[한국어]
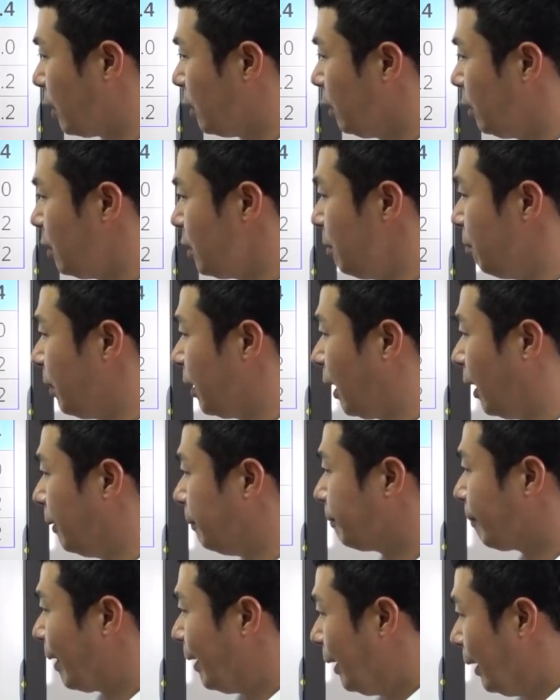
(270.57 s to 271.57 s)
그 뜻입니다.
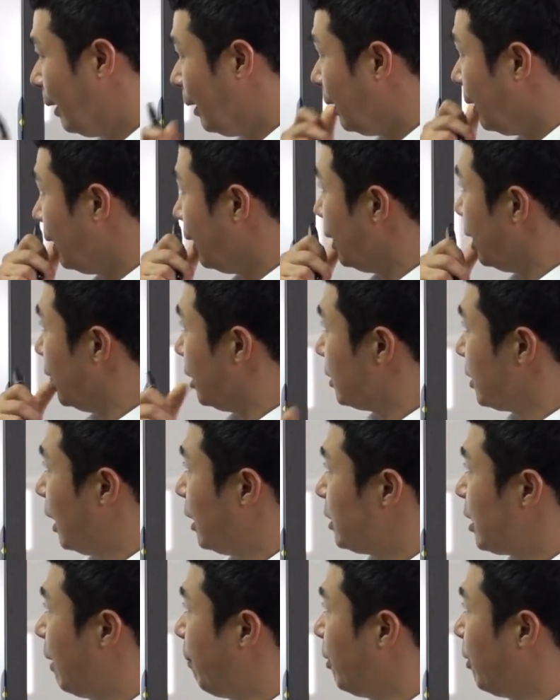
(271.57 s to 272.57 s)
자, 세